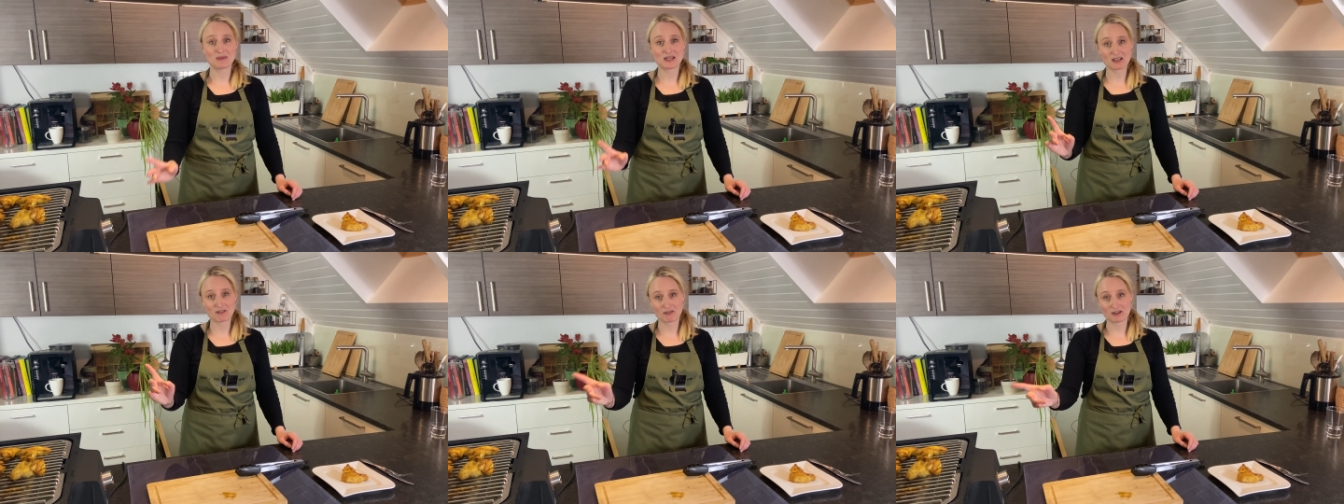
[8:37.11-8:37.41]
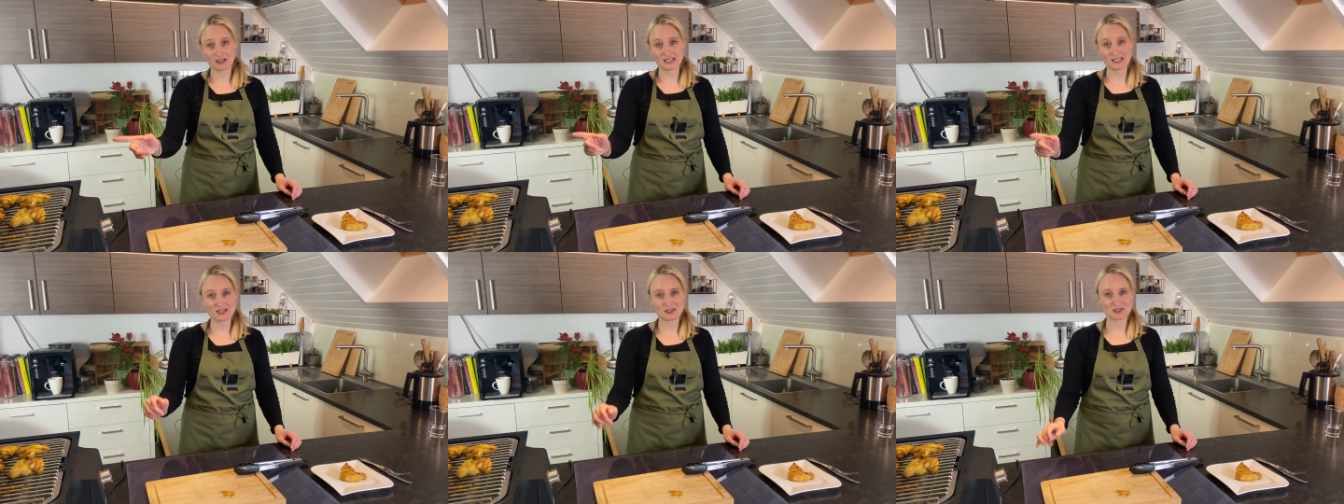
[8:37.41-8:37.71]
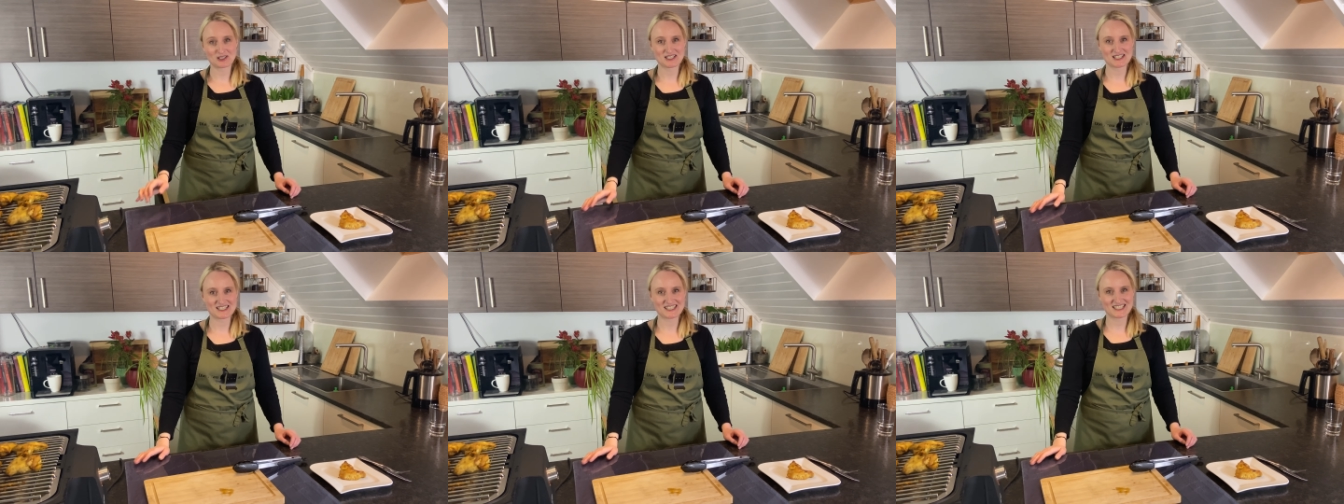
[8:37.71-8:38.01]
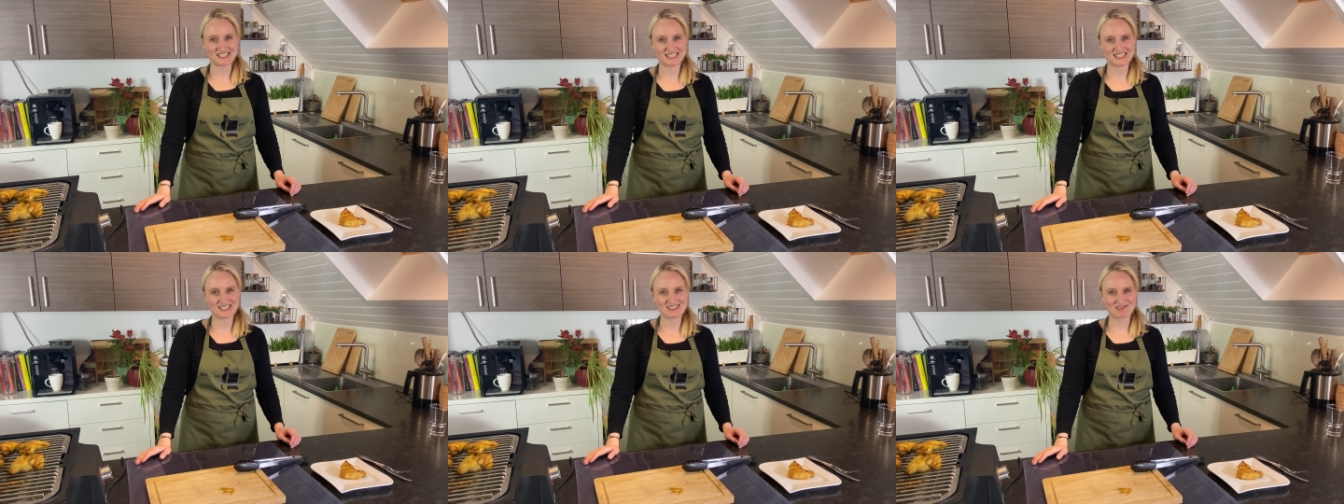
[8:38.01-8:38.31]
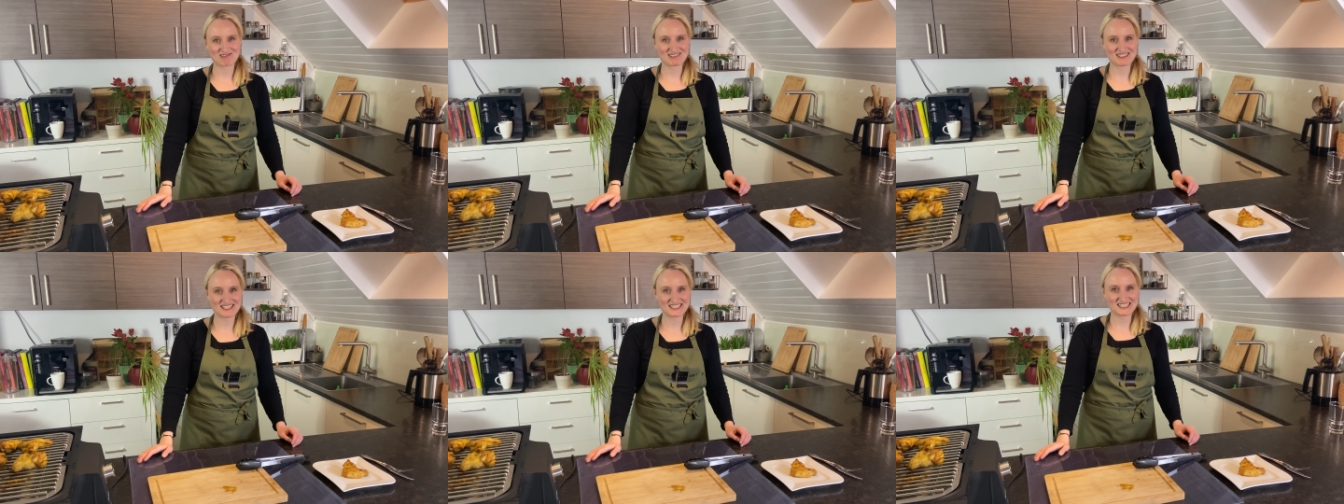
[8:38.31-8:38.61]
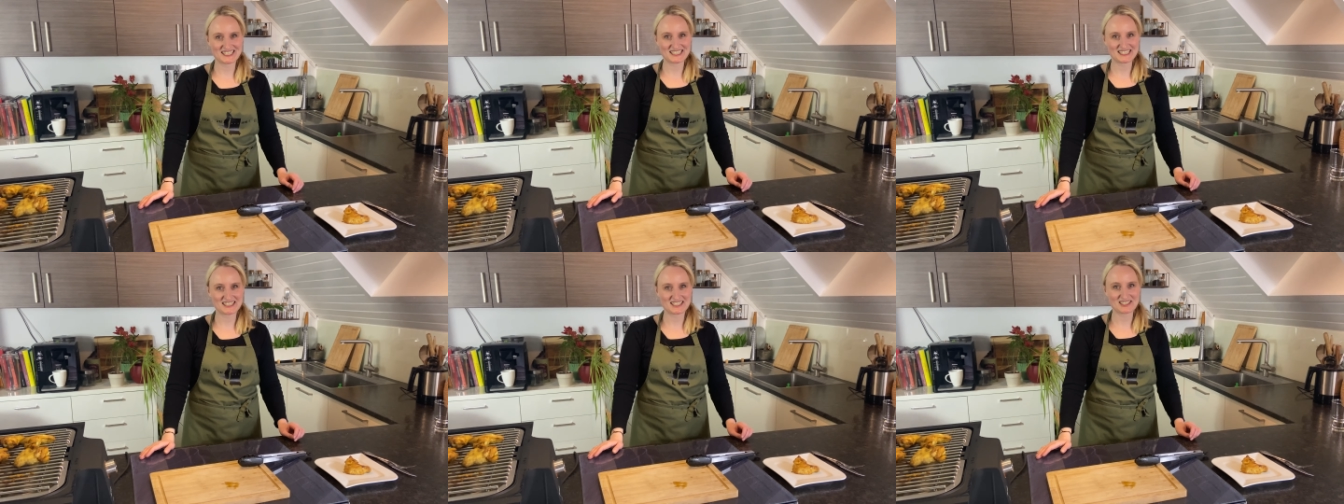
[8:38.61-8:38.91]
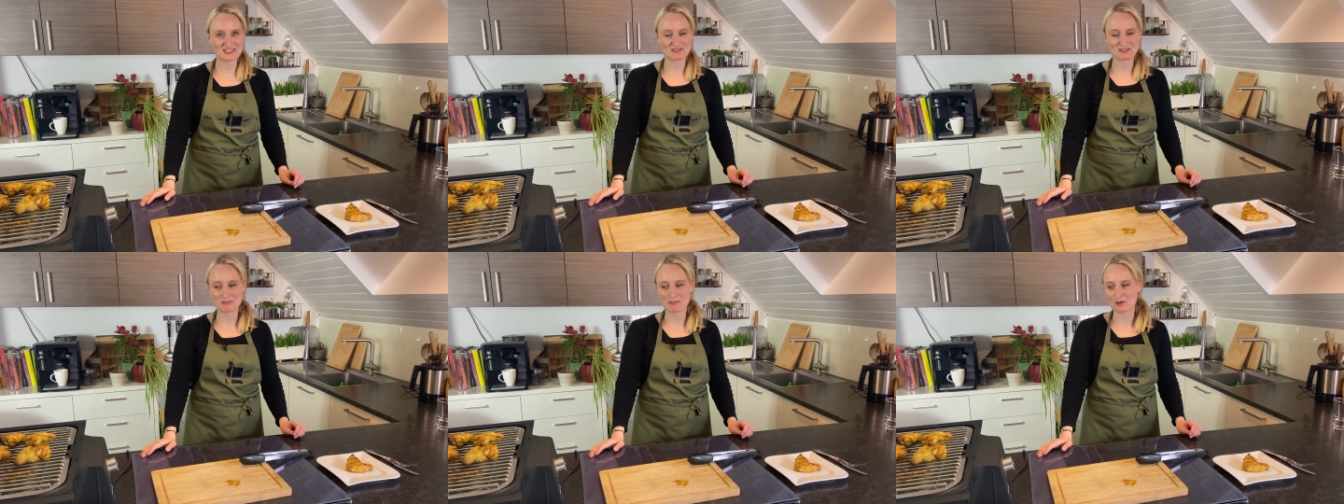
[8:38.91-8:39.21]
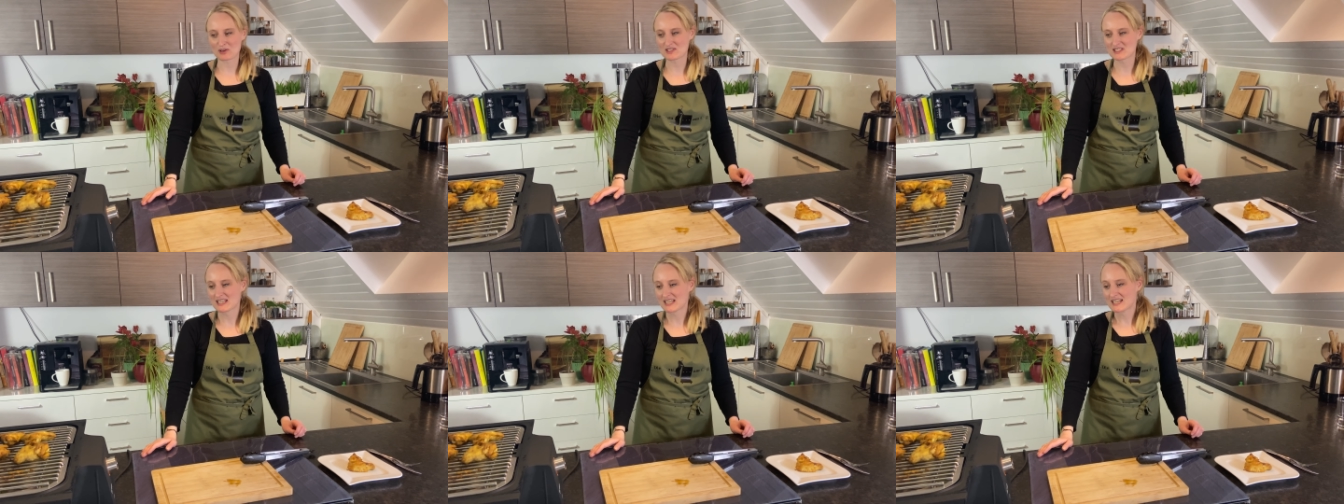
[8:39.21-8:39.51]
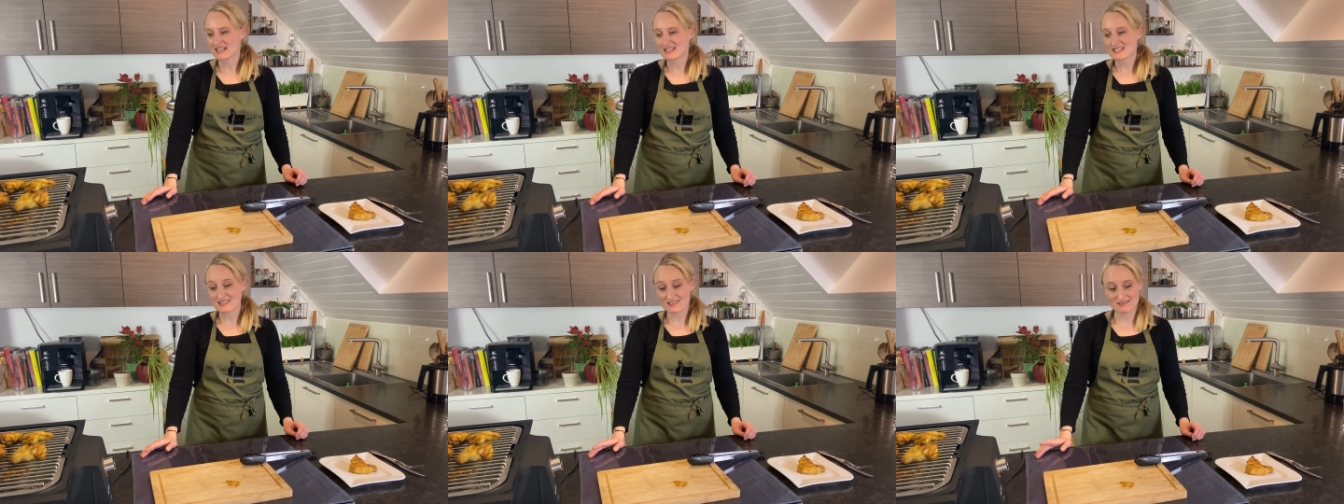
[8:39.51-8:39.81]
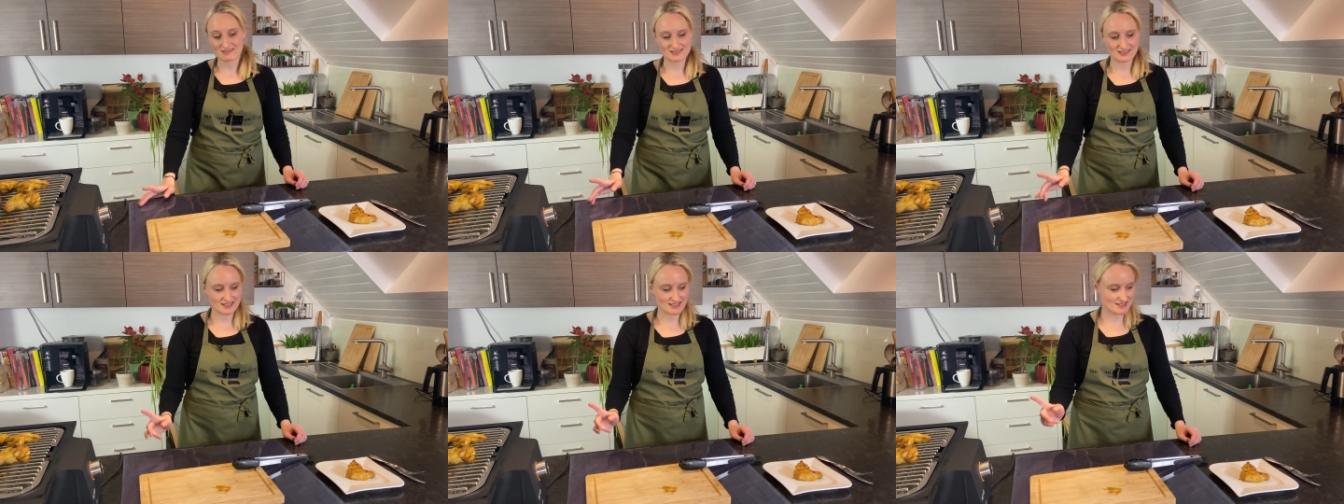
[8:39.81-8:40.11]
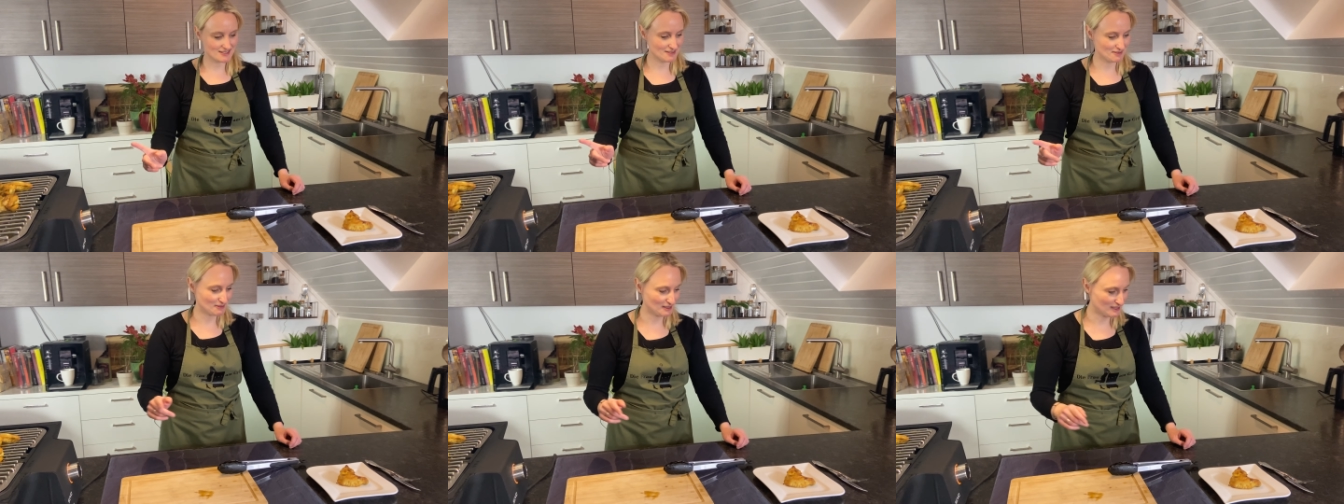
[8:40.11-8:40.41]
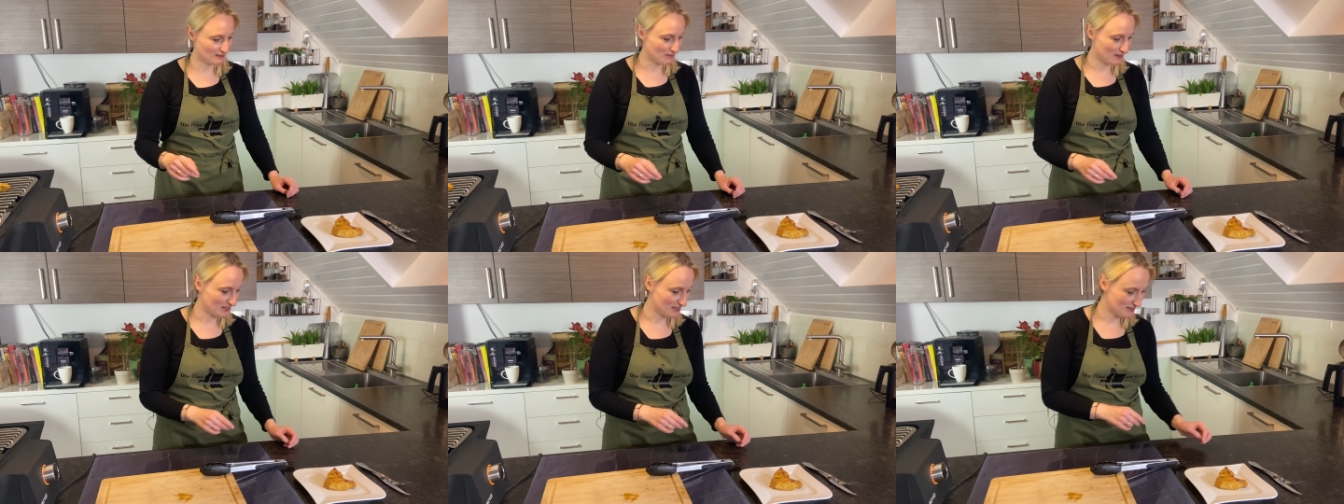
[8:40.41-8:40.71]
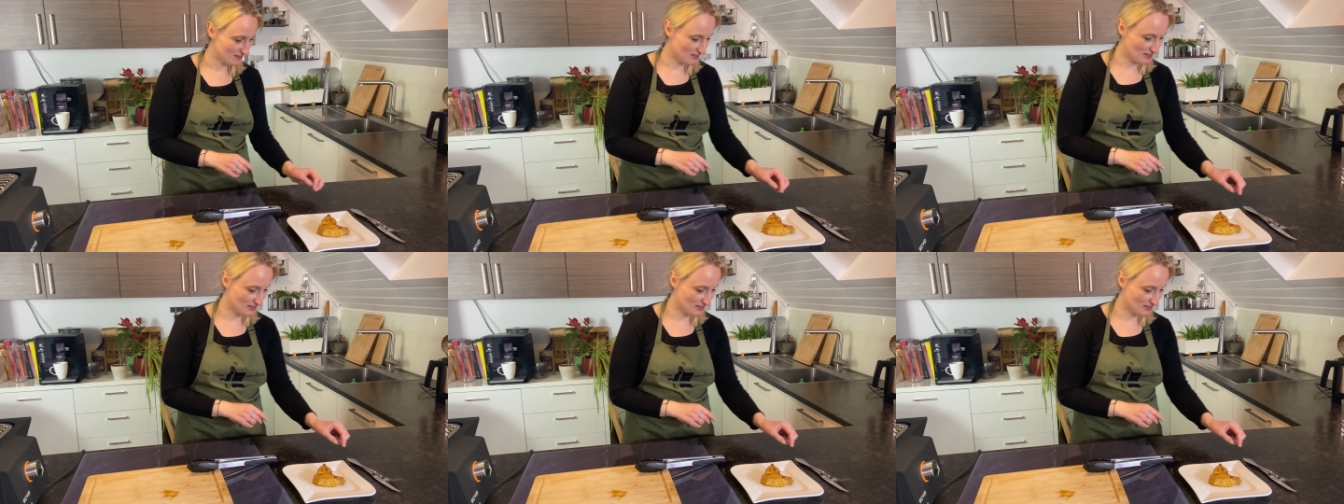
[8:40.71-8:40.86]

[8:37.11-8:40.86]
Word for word: Ich verlinke euch das Gerät unten in der Infobox. So und jetzt wird einmal